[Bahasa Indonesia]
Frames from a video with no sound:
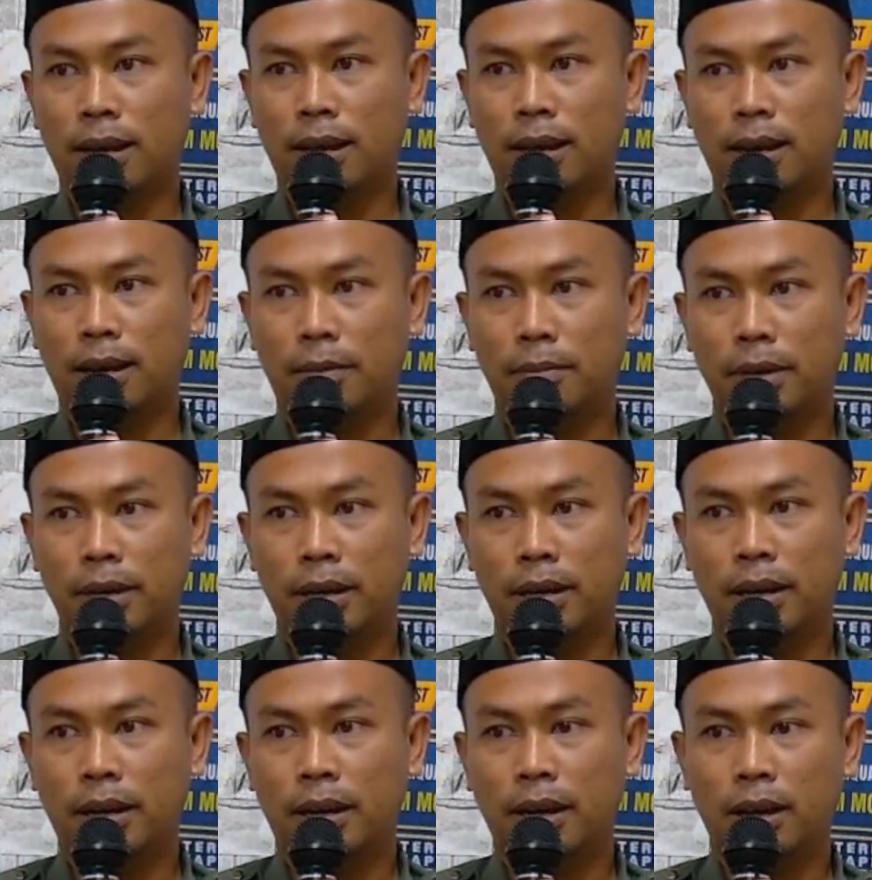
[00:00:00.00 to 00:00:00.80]

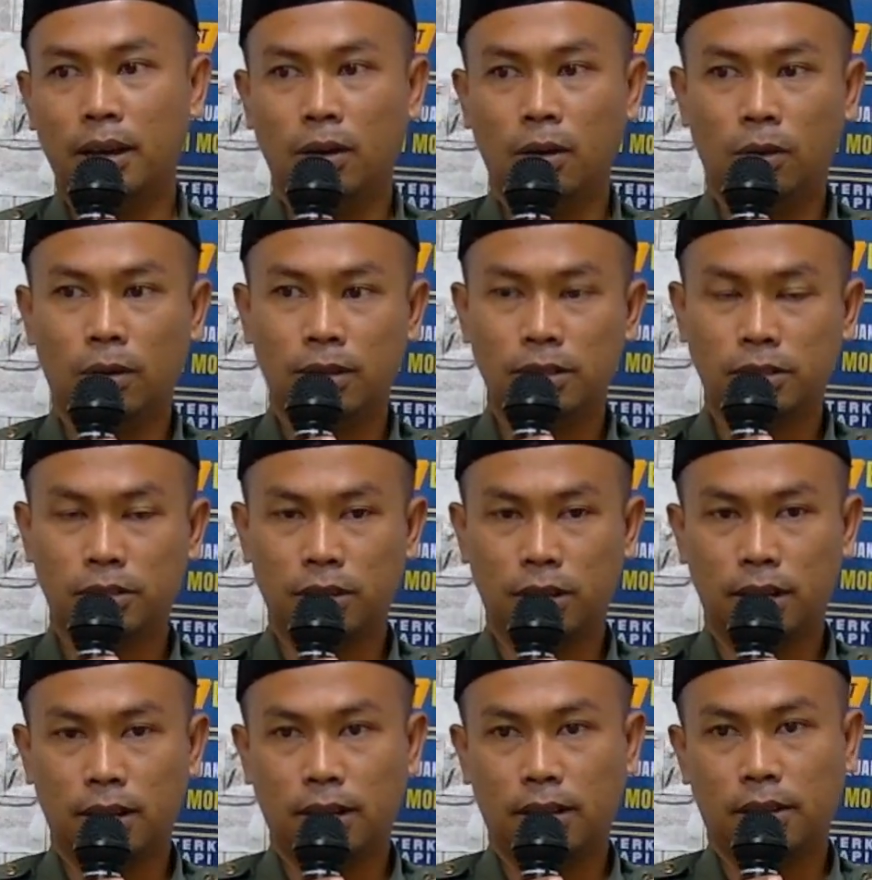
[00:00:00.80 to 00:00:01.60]
alamin
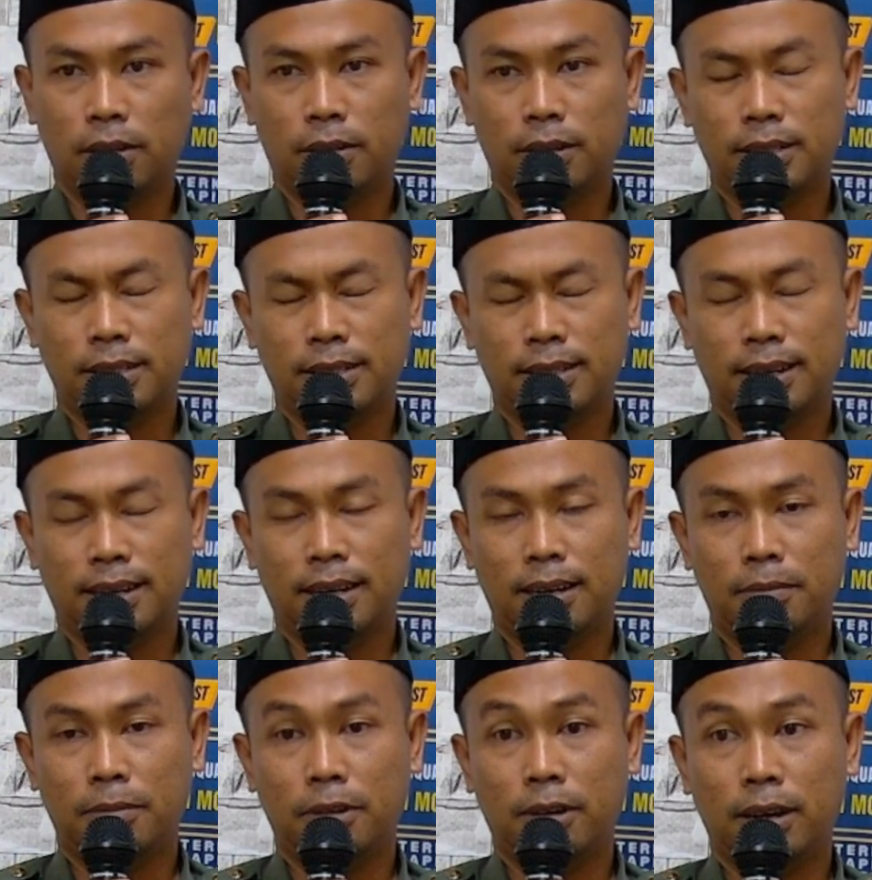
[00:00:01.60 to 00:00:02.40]
wassalatu
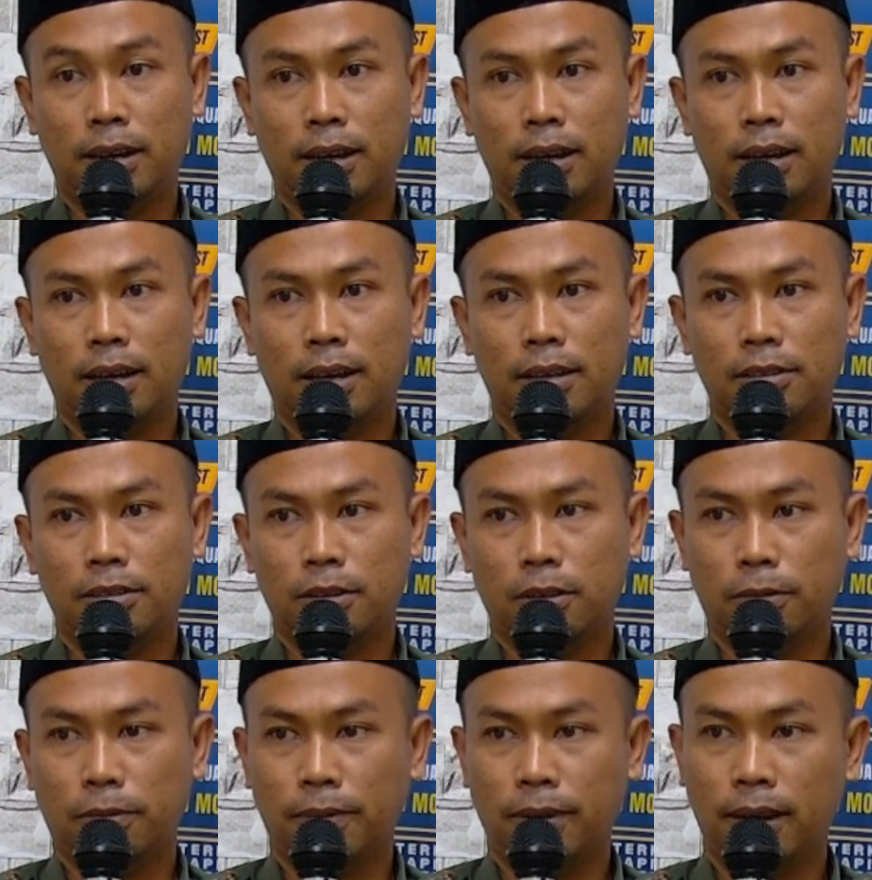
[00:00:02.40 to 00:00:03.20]
wassalamu ala
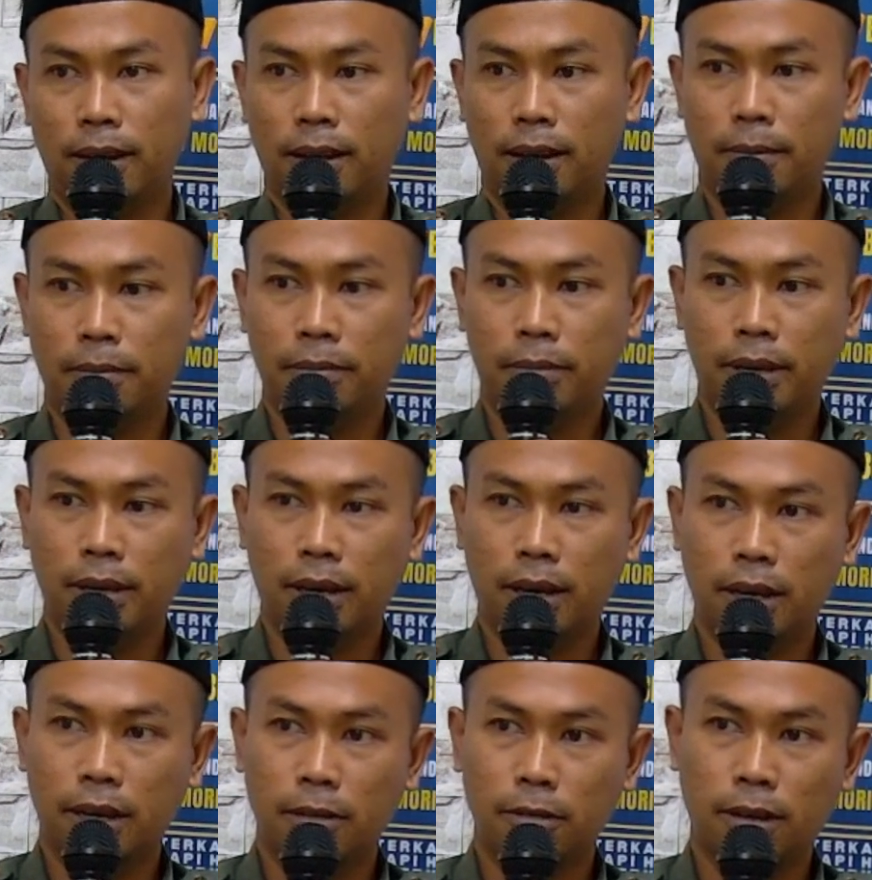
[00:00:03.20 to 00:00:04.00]
asrafil
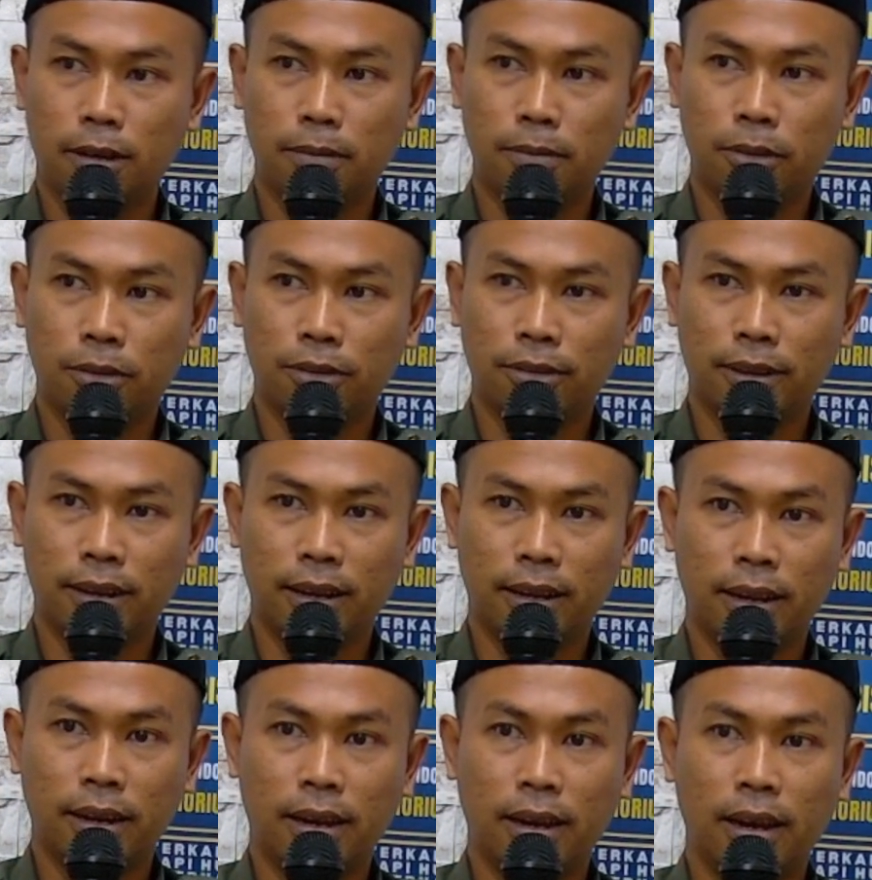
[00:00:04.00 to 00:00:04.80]
anbiya wal
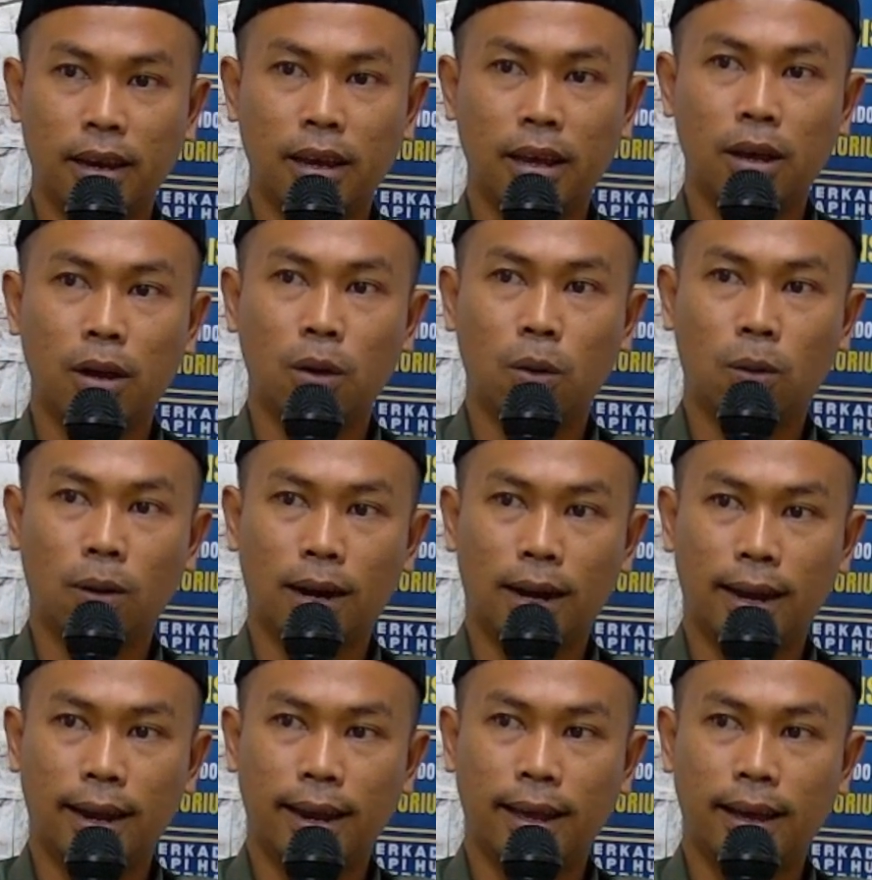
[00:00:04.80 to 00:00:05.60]
mursalin
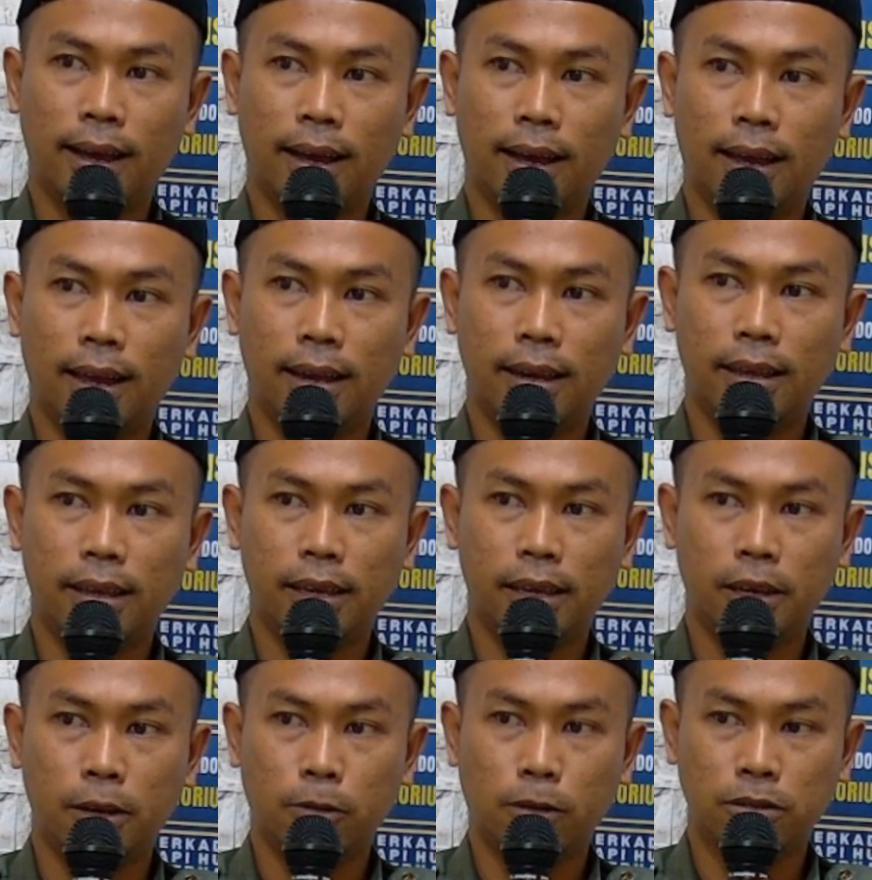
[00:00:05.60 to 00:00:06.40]
wa ala
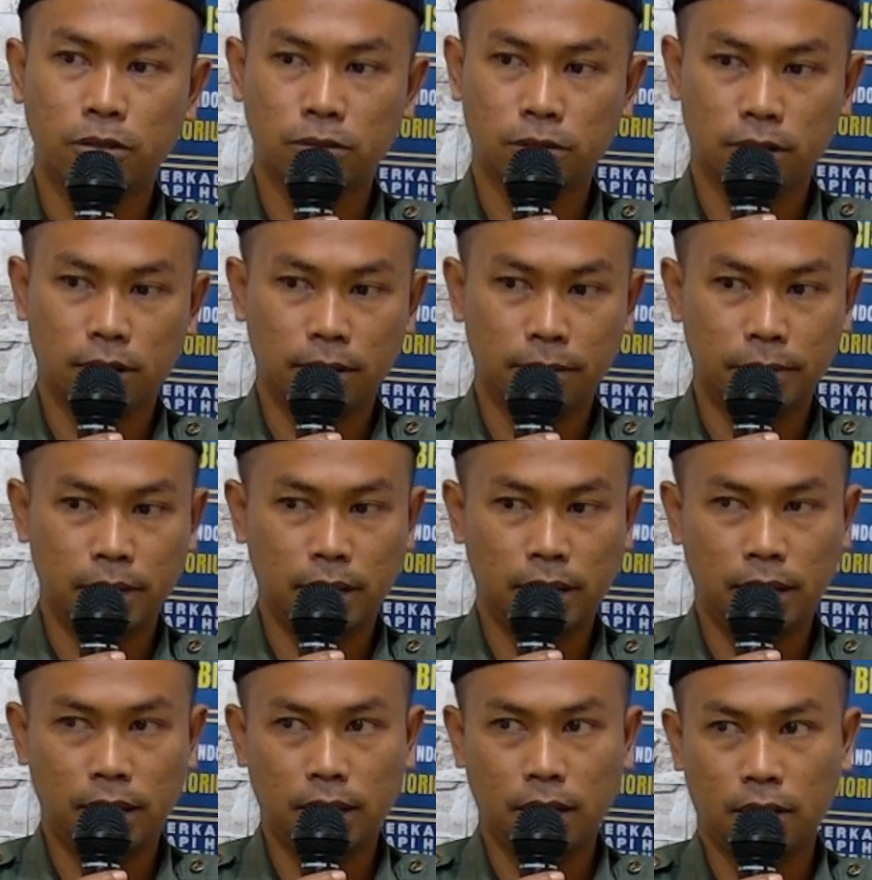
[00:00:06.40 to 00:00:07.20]
alihi
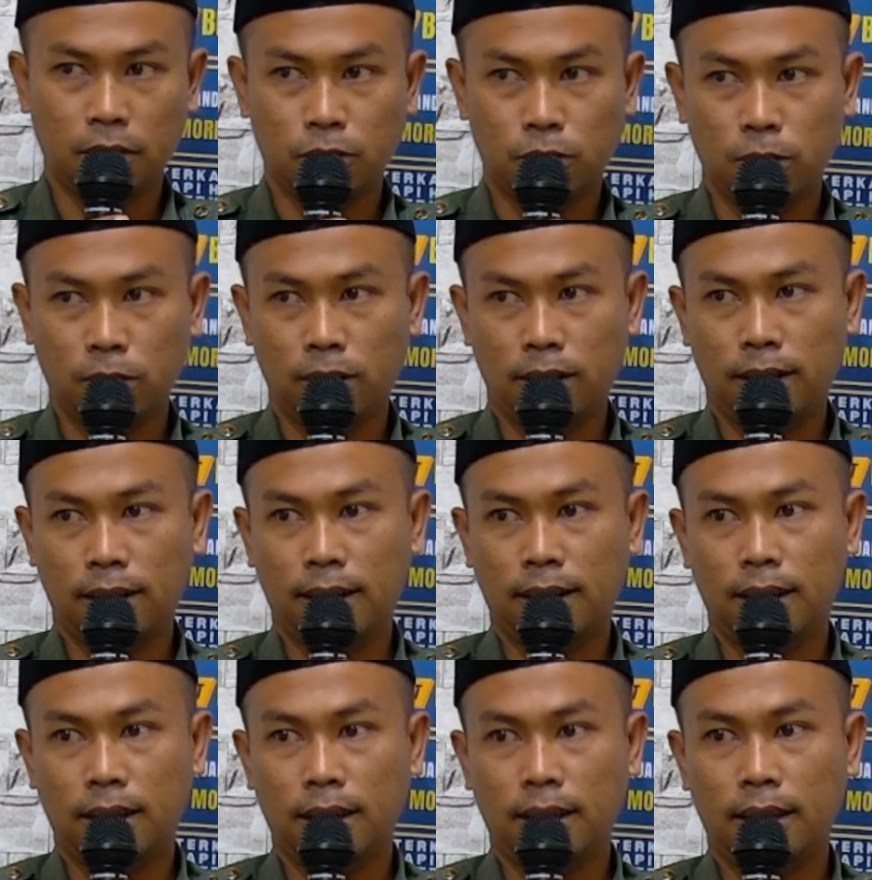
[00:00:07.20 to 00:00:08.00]
washabihi
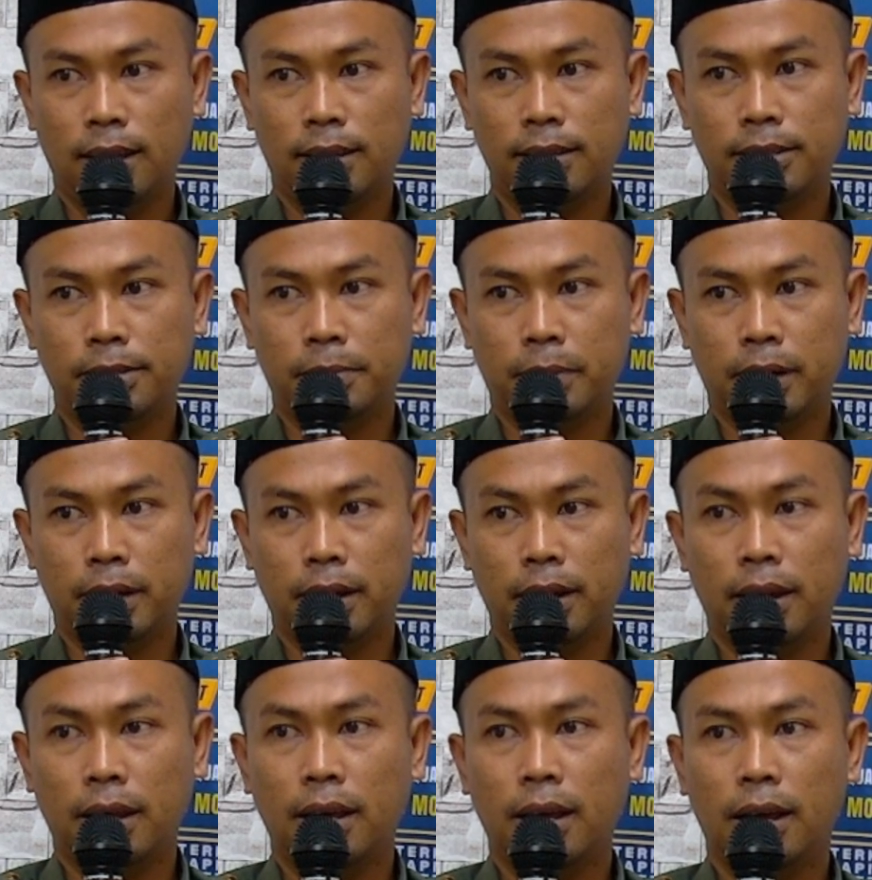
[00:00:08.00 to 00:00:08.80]
rasulillahi
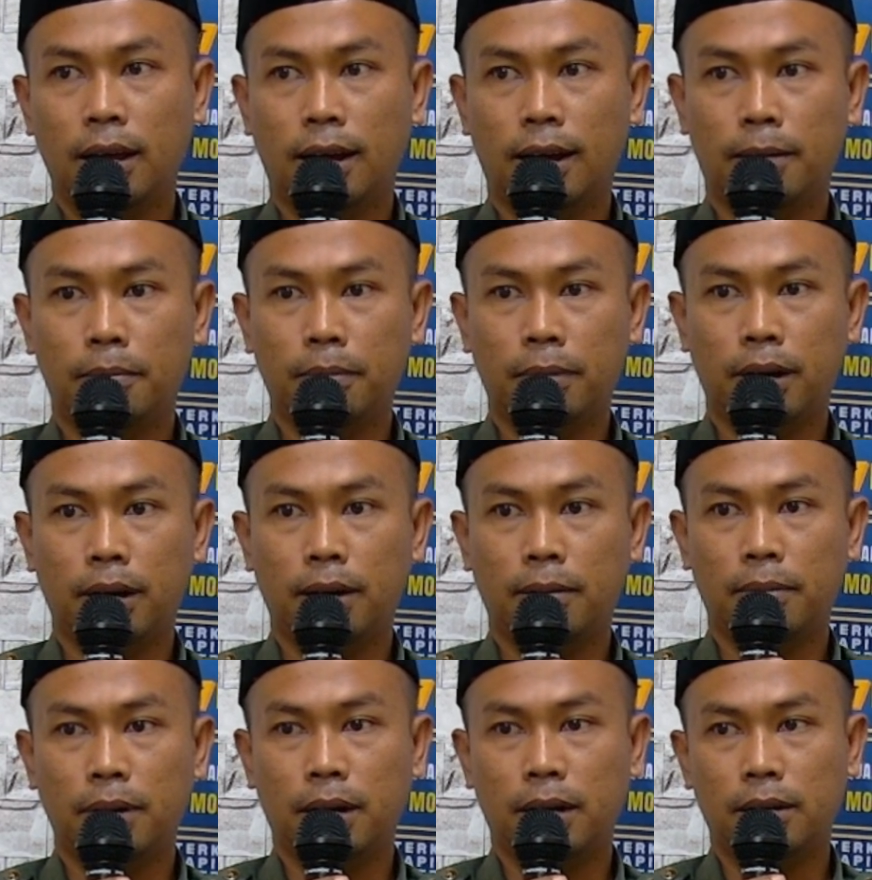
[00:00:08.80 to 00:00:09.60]
ajmain. Amma
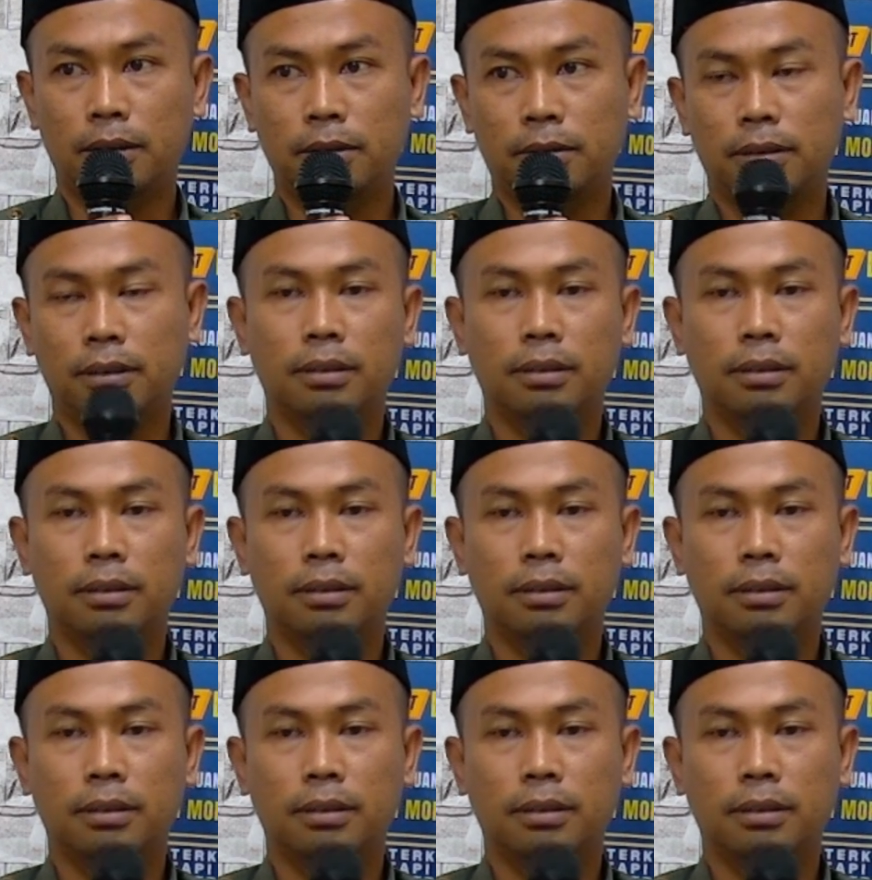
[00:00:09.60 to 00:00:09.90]
ba'du.